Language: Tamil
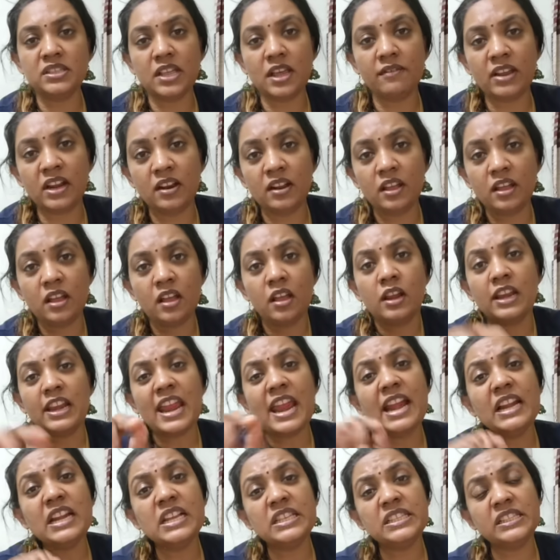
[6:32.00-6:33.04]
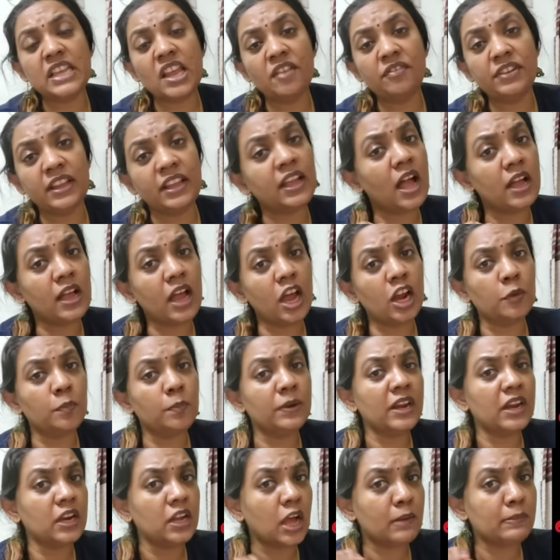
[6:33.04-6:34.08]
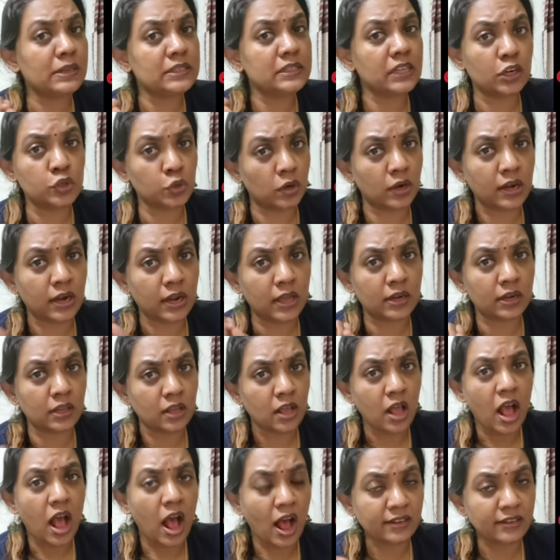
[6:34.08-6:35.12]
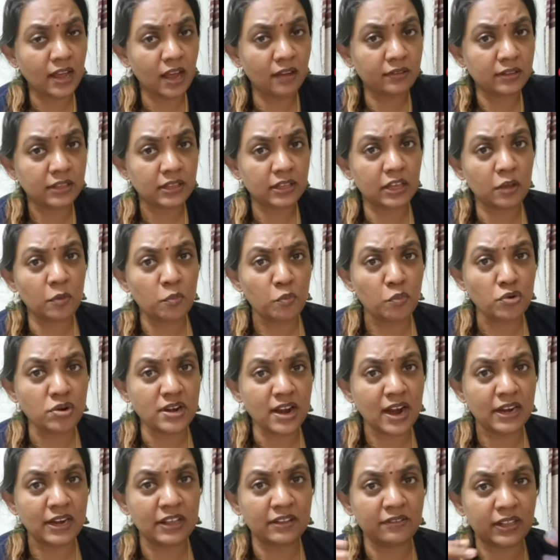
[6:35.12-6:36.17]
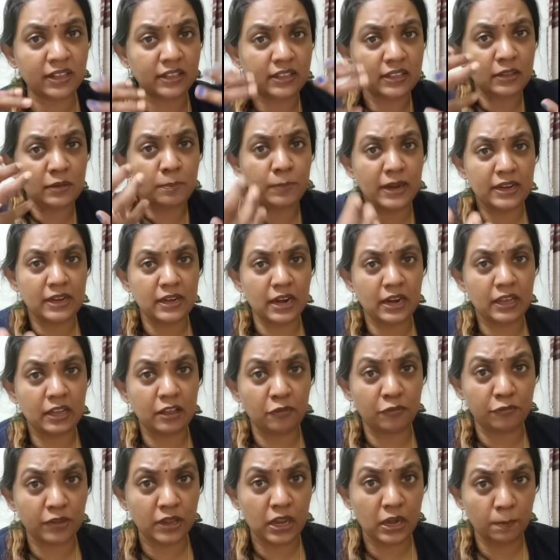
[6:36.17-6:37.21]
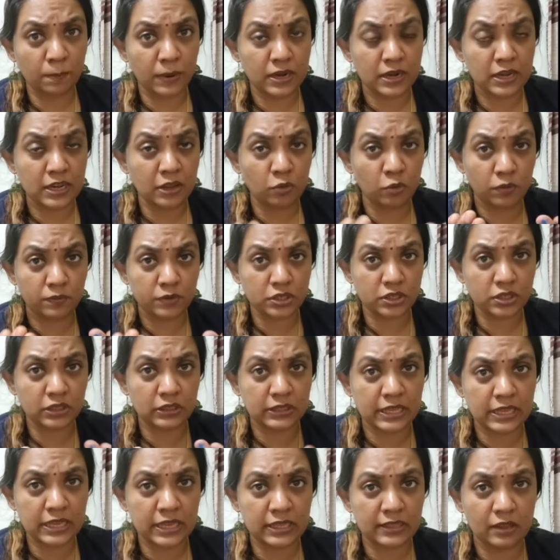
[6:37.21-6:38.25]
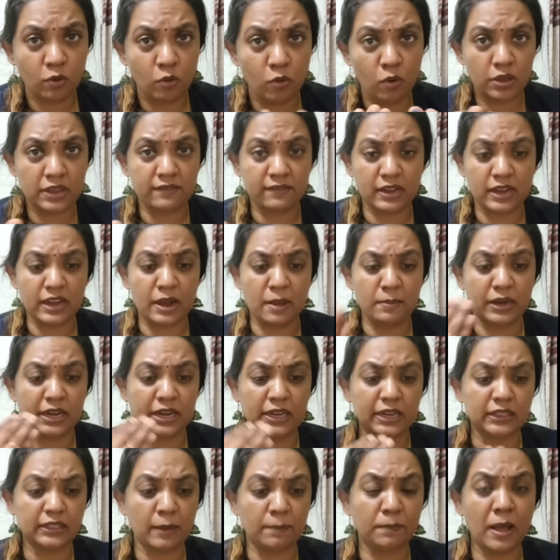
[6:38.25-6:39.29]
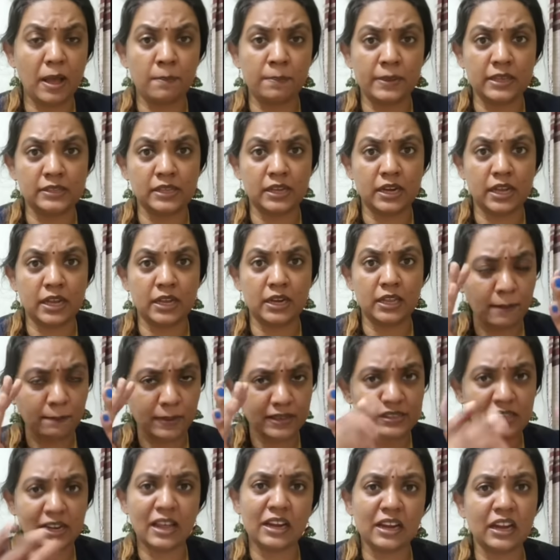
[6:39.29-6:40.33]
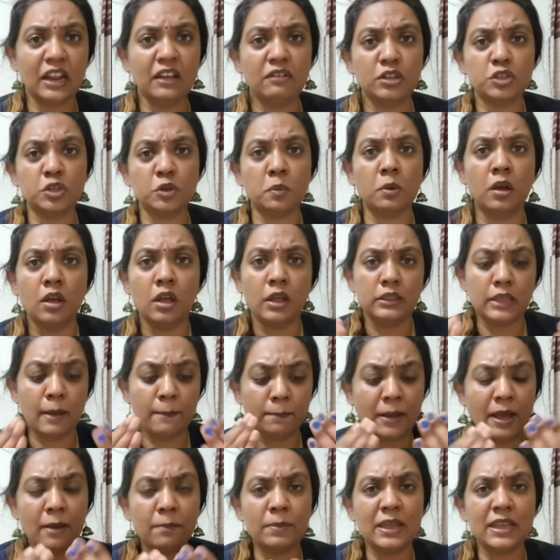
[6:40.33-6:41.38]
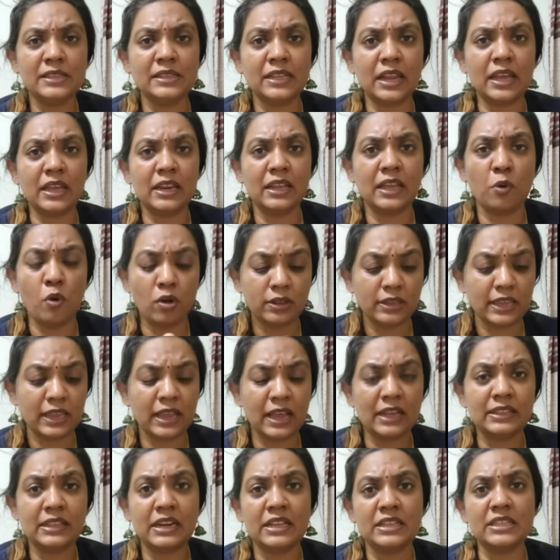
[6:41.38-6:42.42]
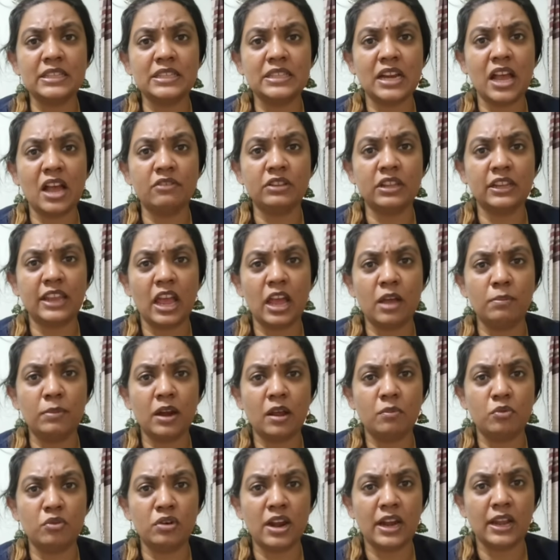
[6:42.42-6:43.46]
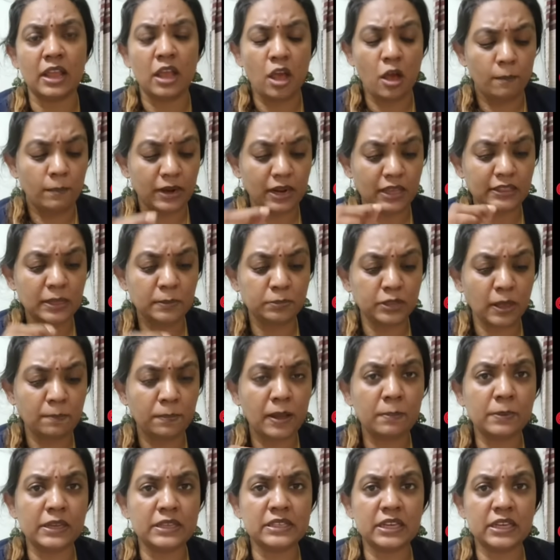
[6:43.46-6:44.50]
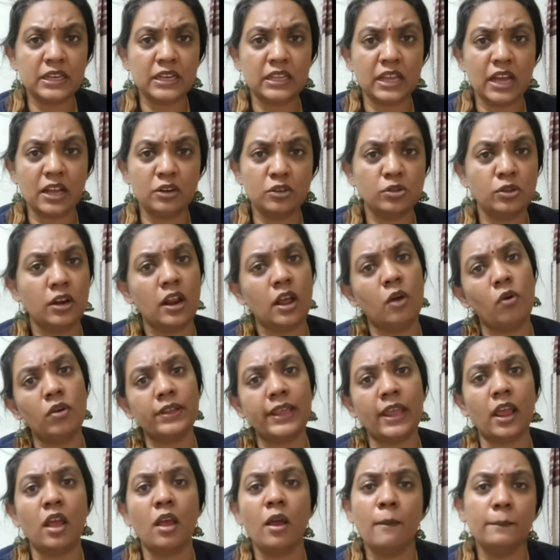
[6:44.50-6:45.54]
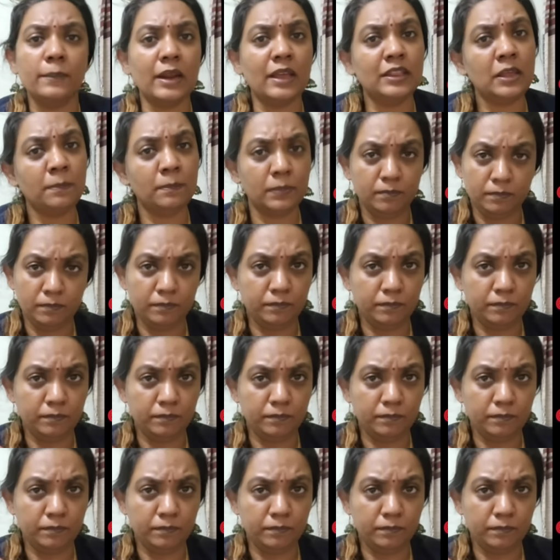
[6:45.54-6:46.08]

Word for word: செவன் லேடி சேஃப்டிக்காக அனுப்புறேன்னு கமல் சார் சொல்றாரு அதாவது முன்னாடி வந்து பெண்களுக்கு ஃபீல் பண்ணி ஒரு விஷயம் தெரியுது ஓ இவர் நம்ம கிட்ட தப்பா பேசுறாரு பேசுறாருன்னே வச்சுமோ தப்பா பேசுறாரு ஓகே அது ரெஜிஸ்டர் ஆகுது கேமரா முன்னாடி பிரதீப் தப்பா பேசிட்டு இருக்கான்னு சொன்னா ஓகே பிரதீப்